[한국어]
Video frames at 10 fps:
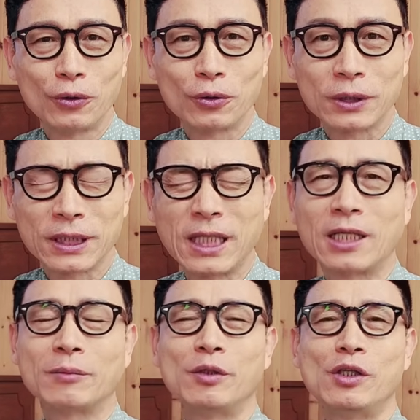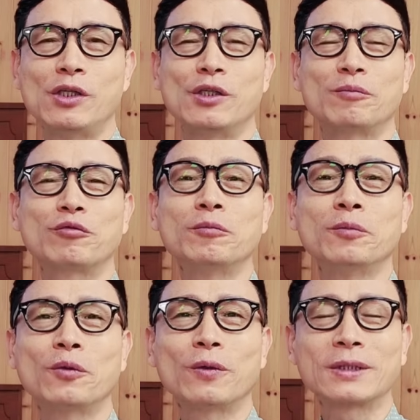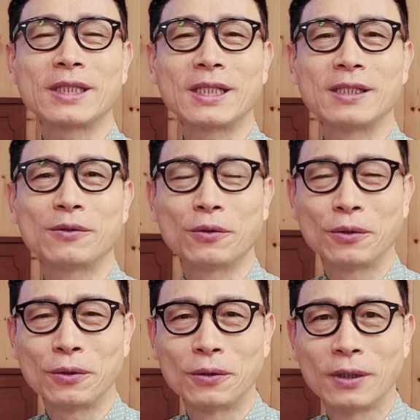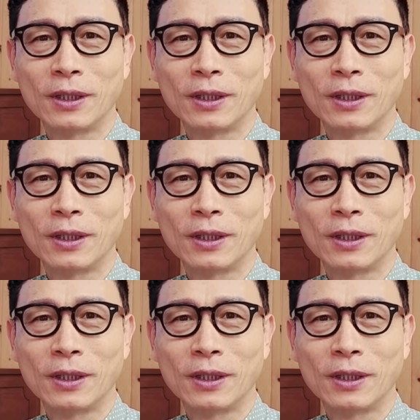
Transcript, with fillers: 또 기다림을 품고 살고